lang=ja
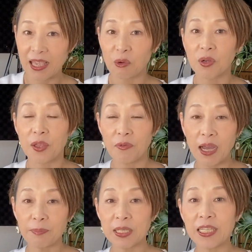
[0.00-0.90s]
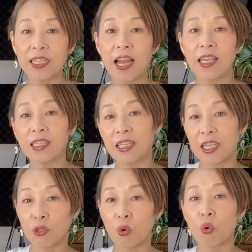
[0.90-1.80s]
これは短い
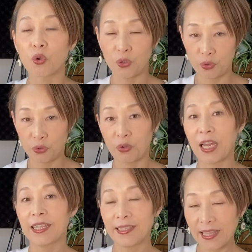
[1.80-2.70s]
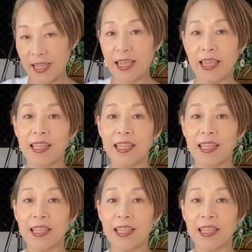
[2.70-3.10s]
息の呼吸と書いて